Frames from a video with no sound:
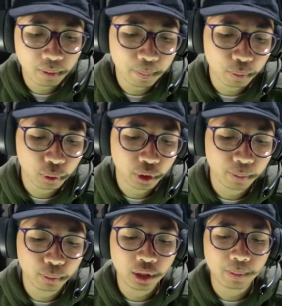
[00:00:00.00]

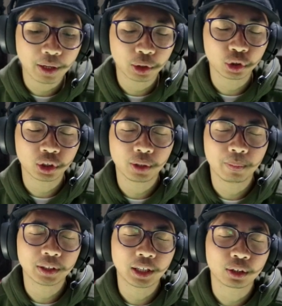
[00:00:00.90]
50651. Uh,
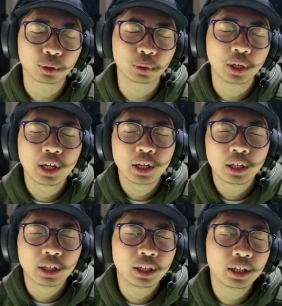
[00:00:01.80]

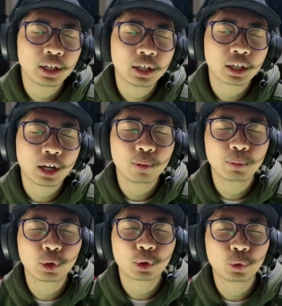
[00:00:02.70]
eh, kalau
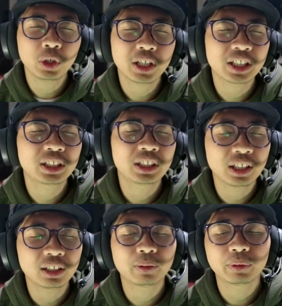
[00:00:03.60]
menurutku ini
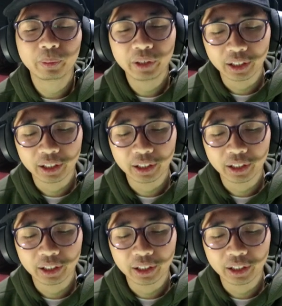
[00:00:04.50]
kecil teman-teman